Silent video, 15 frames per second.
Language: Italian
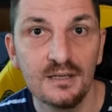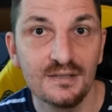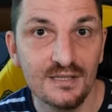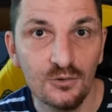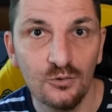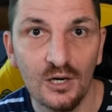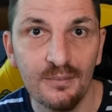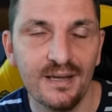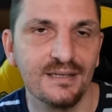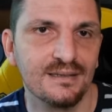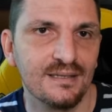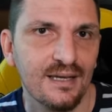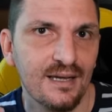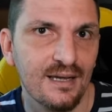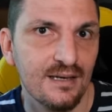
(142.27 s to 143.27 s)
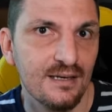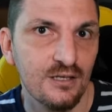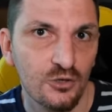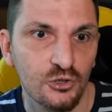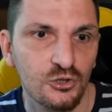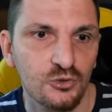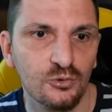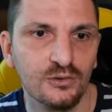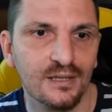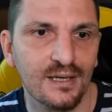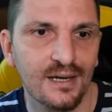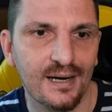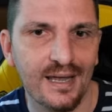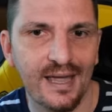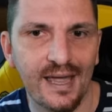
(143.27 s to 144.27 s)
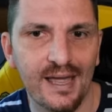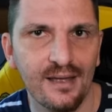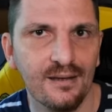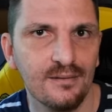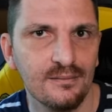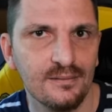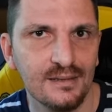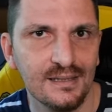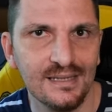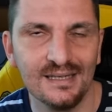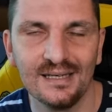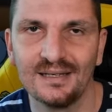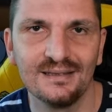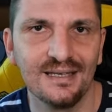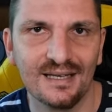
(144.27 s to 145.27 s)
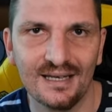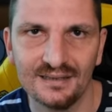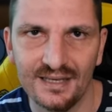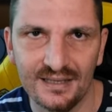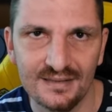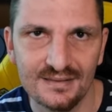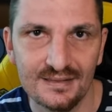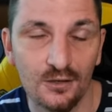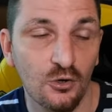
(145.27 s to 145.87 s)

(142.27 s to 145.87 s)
sicuramente l'Hero Shooter è in decadenza.